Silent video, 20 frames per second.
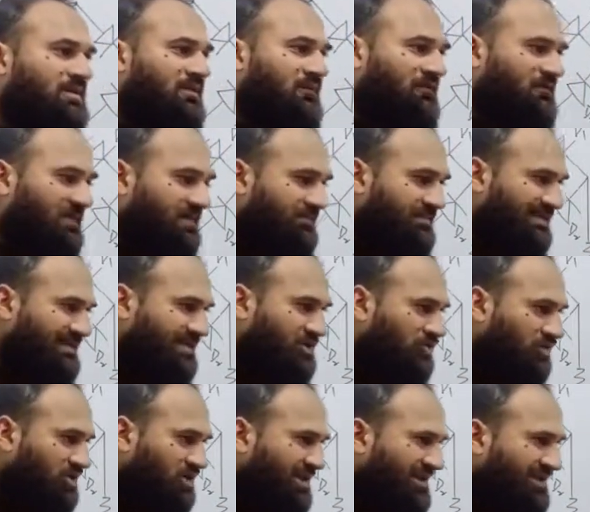फेमस
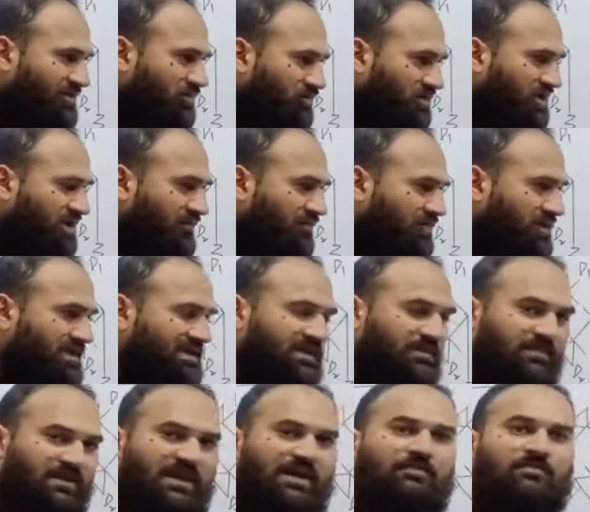जो चीज़ होती है वो किसी
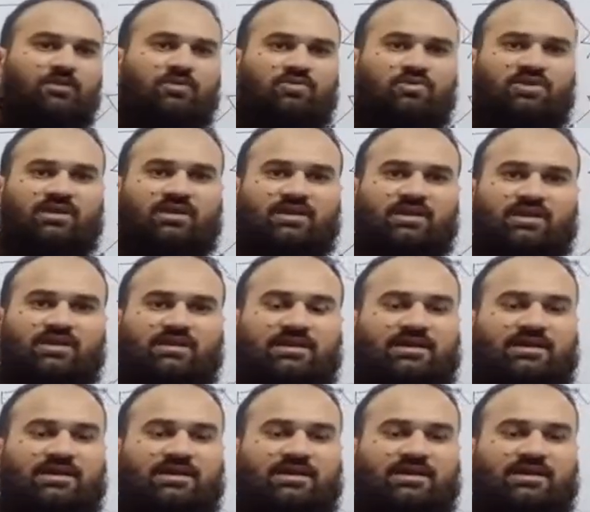बिना पर होती है ना